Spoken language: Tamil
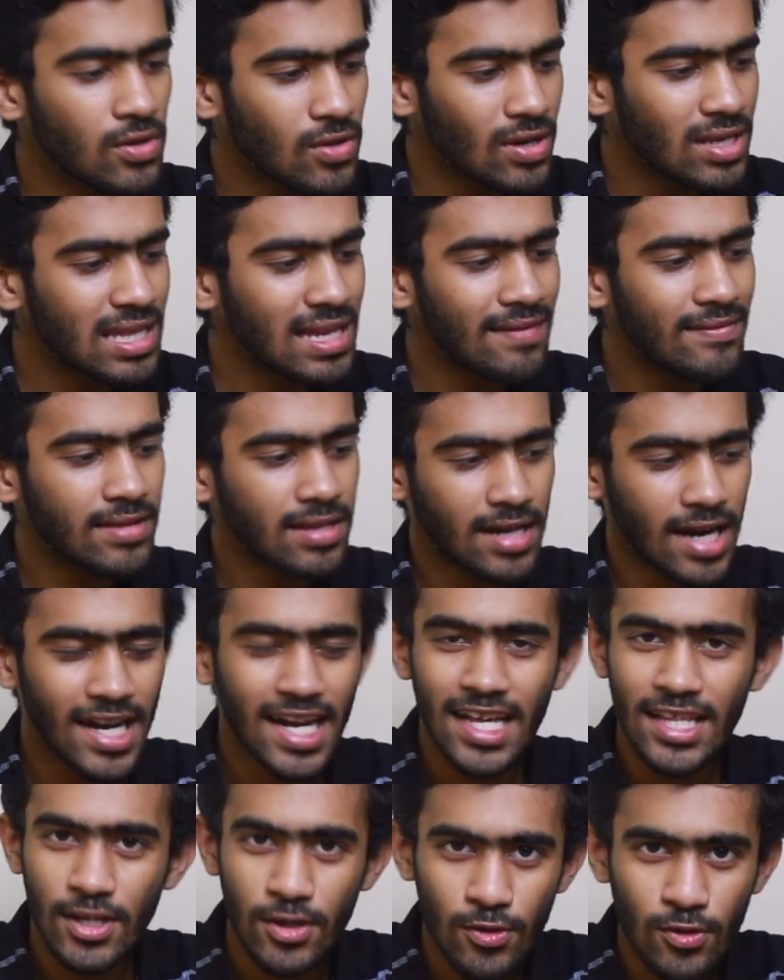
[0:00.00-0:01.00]
ஸோ இதில் வந்து
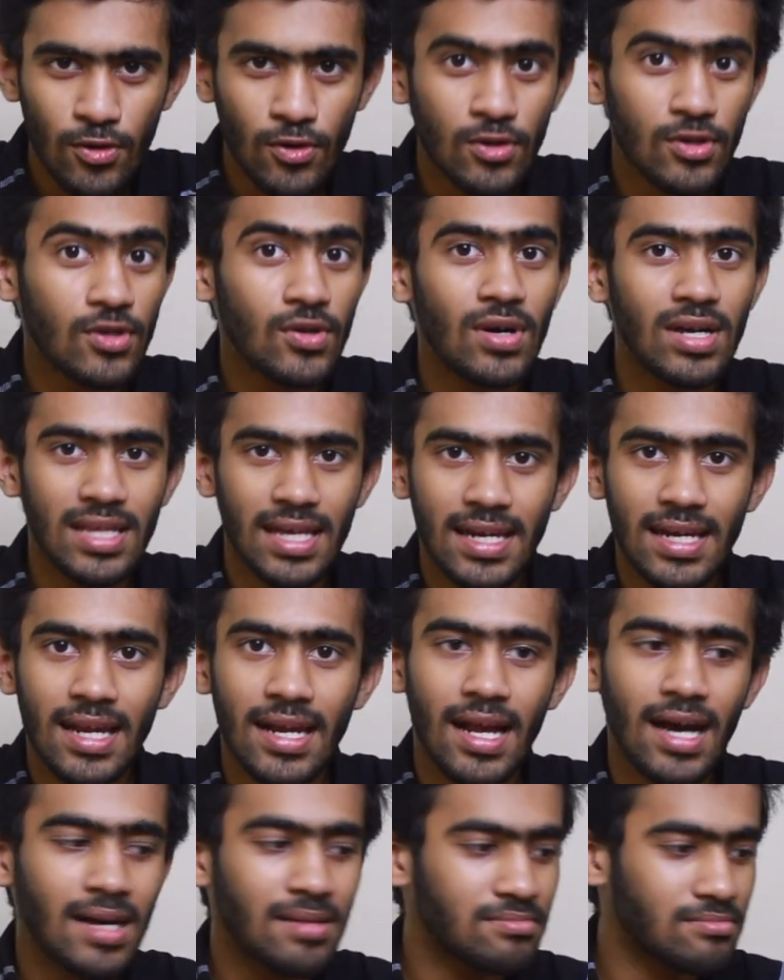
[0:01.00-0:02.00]
நல்ல அந்த டூன் கொடுத்துருக்கோம் அது
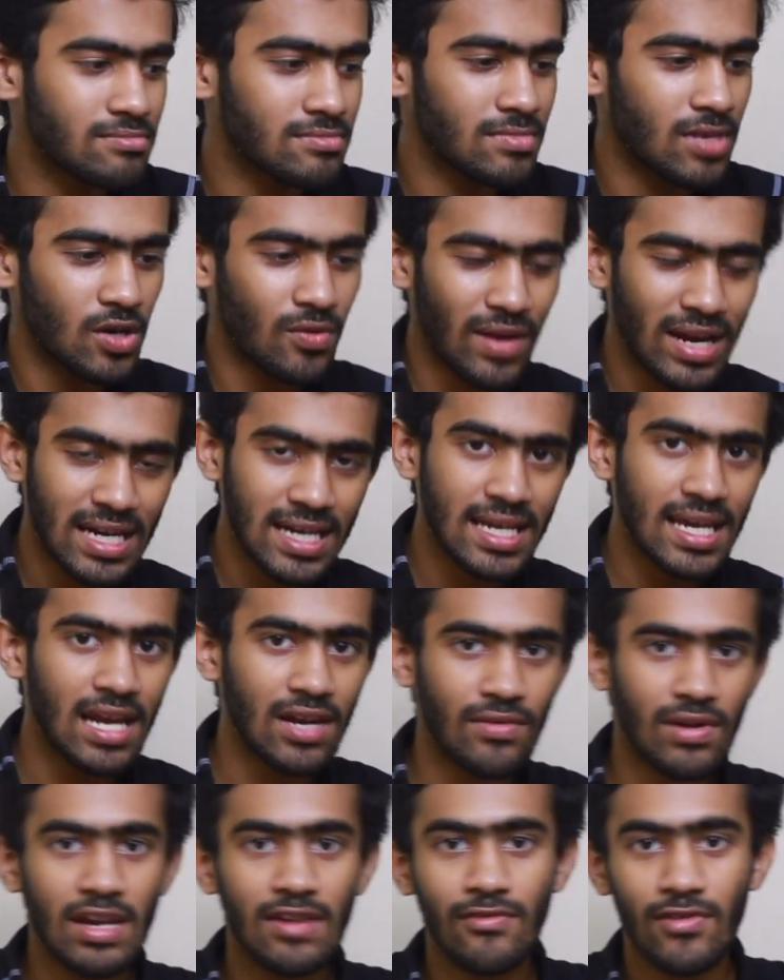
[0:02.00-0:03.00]
என்னென்னா டுவெண்ட்டி
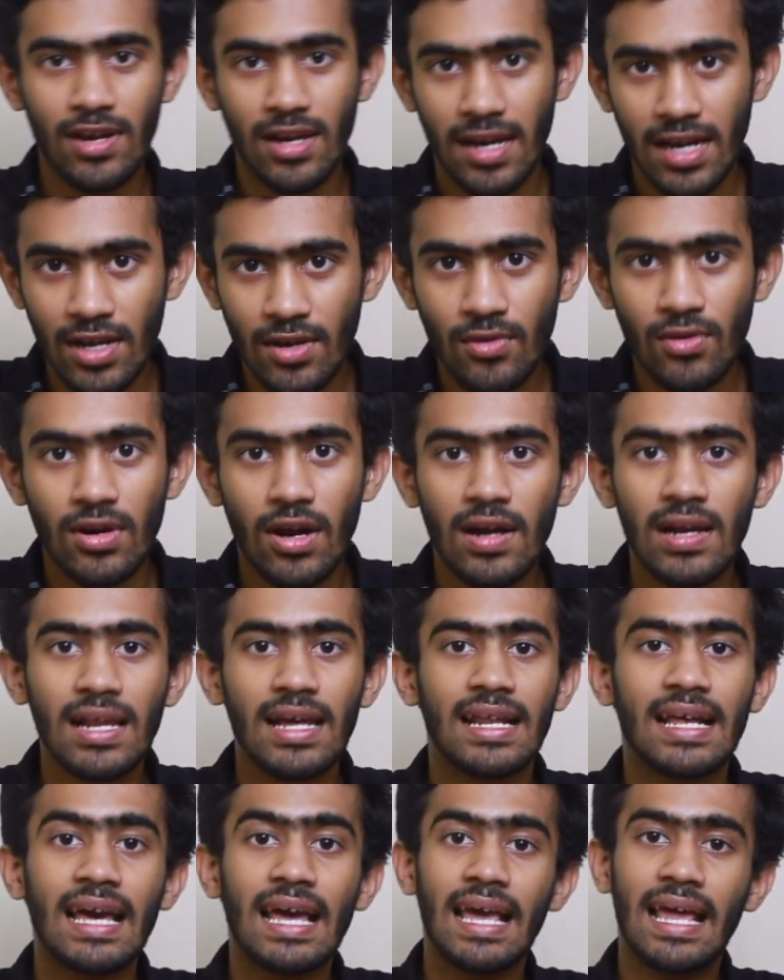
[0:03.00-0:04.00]
அண்ட் டுவெண்ட்டி ஃபோர் ரெண்டுக்கும்
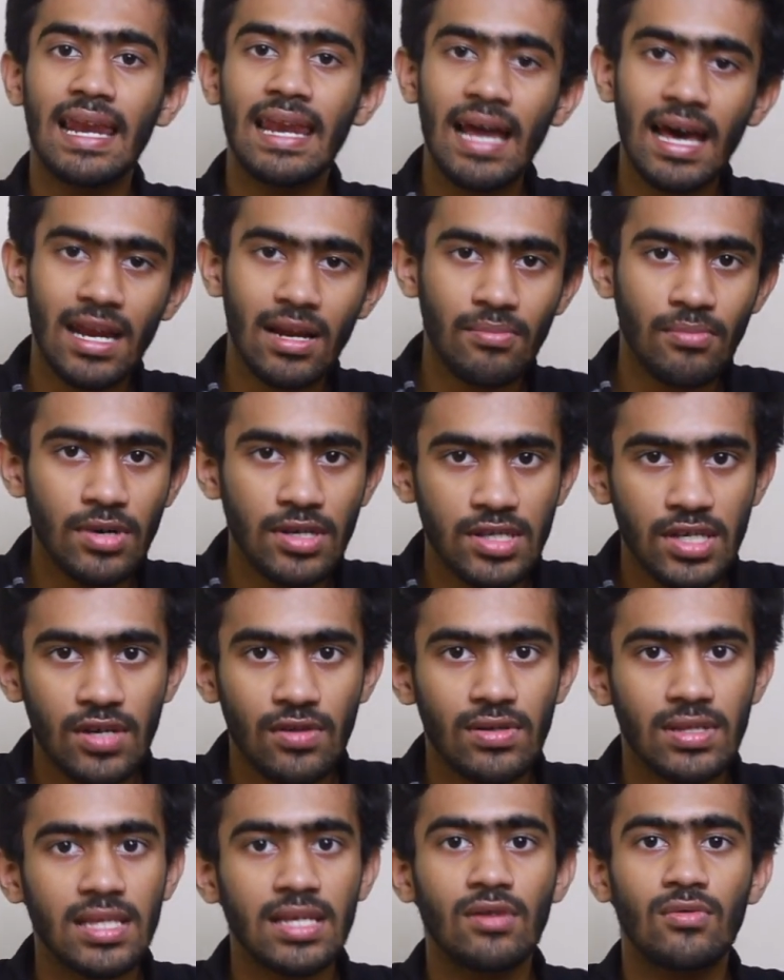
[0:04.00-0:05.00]
நடுவில் இருக்க எல்லா
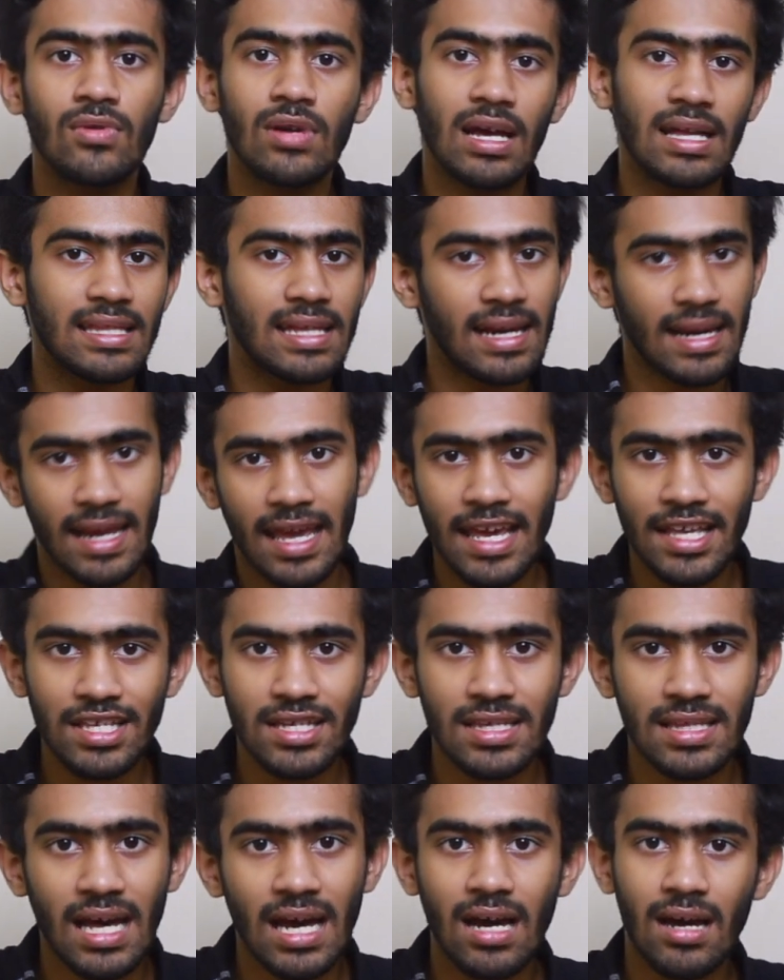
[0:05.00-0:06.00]
நம்பர்ஸையும் வந்து உள்ள அந்த
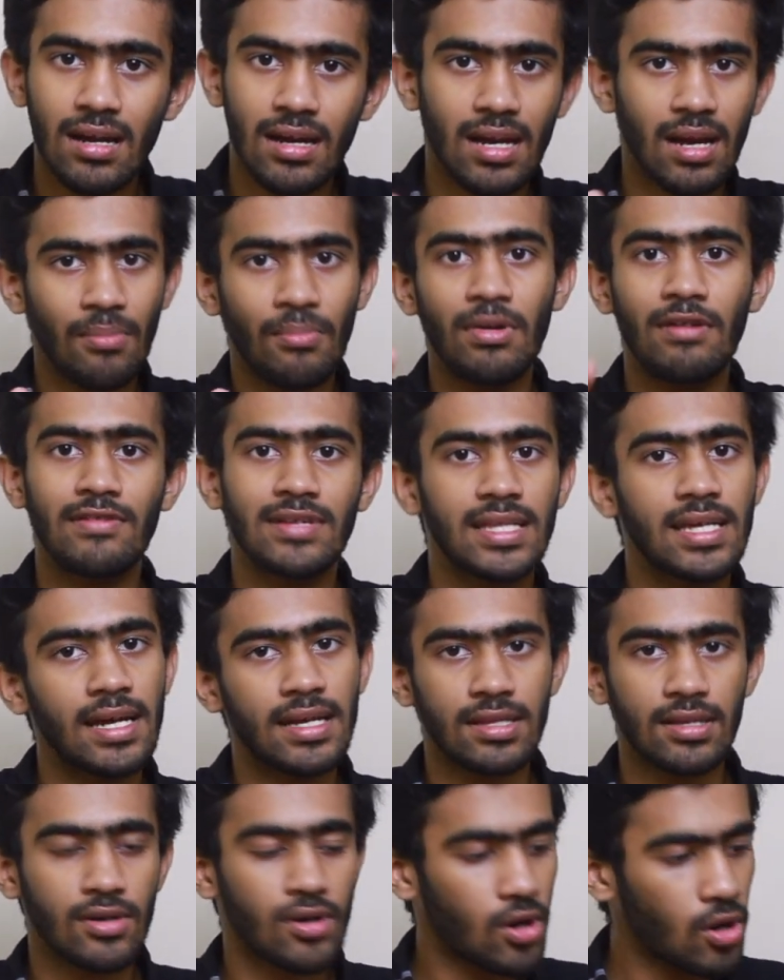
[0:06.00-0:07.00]
ரேஞ்சை தான் நம்ம வந்து
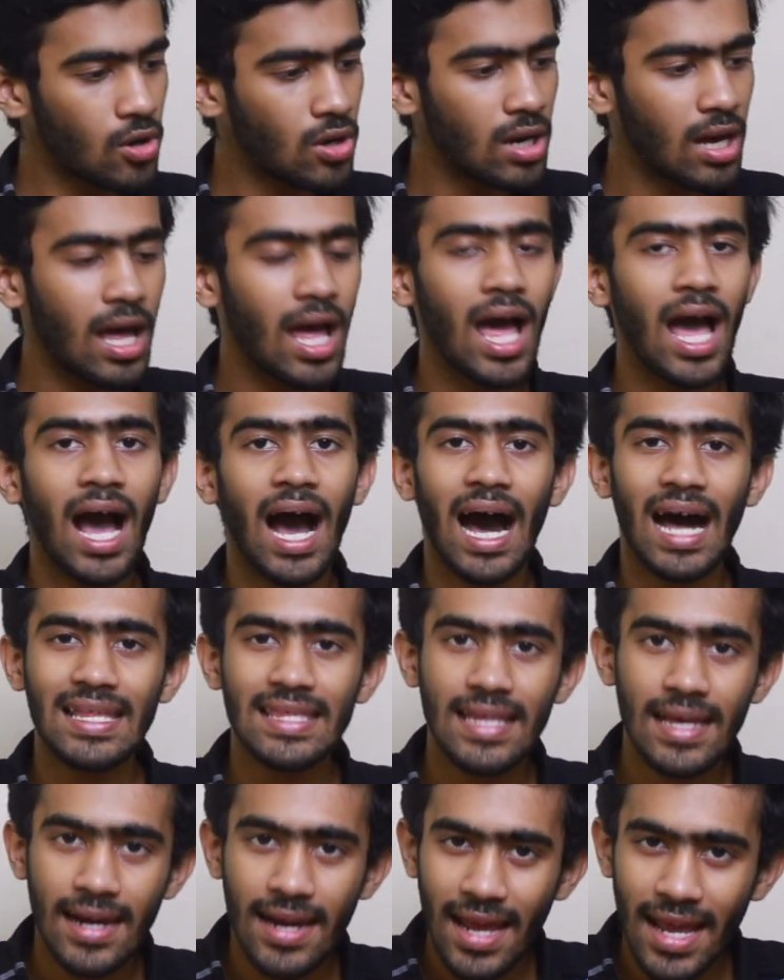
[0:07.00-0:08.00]
எடுத்துக்கிறோம்
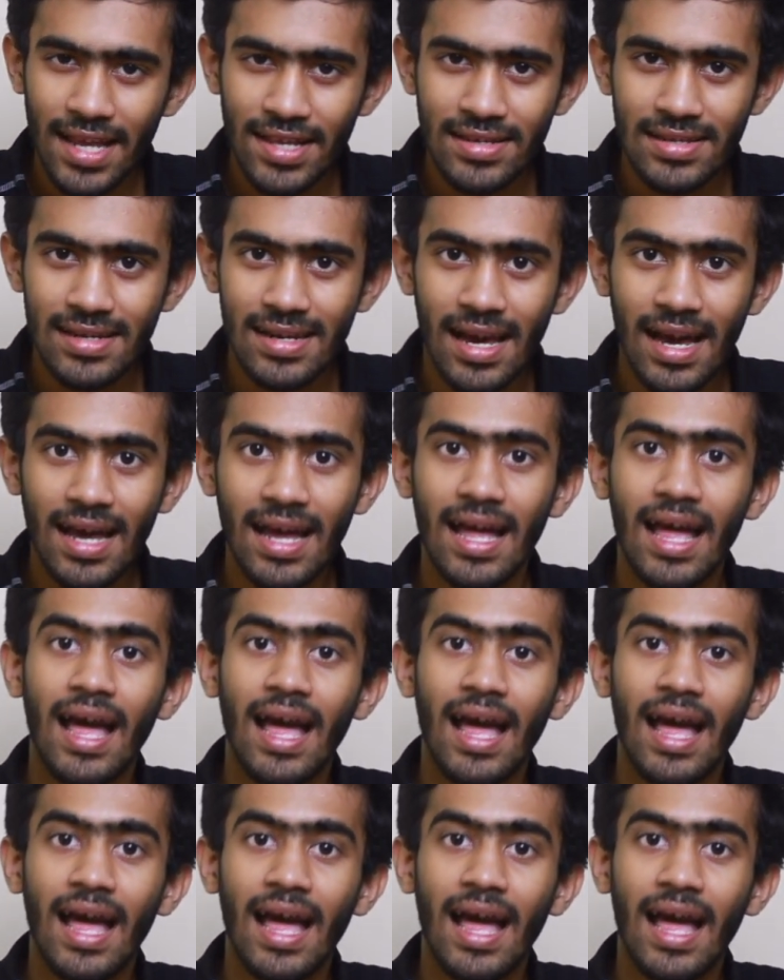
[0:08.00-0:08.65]
அந்த ரேஞ்சில்